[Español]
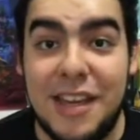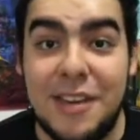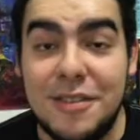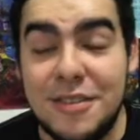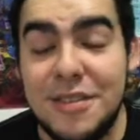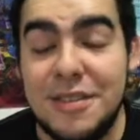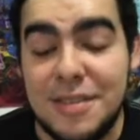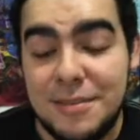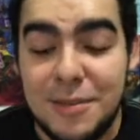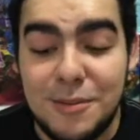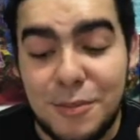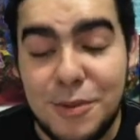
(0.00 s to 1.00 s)
ellos. Es
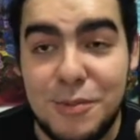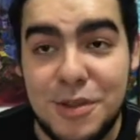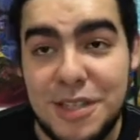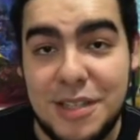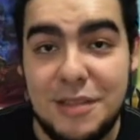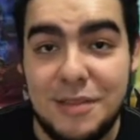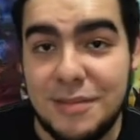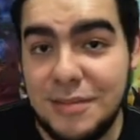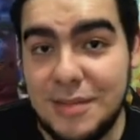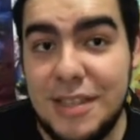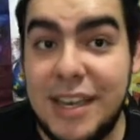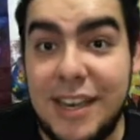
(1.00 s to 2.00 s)
muy, muy chido.
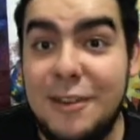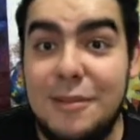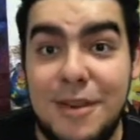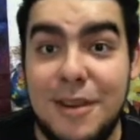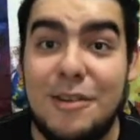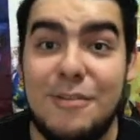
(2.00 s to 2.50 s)
Ya quiero ver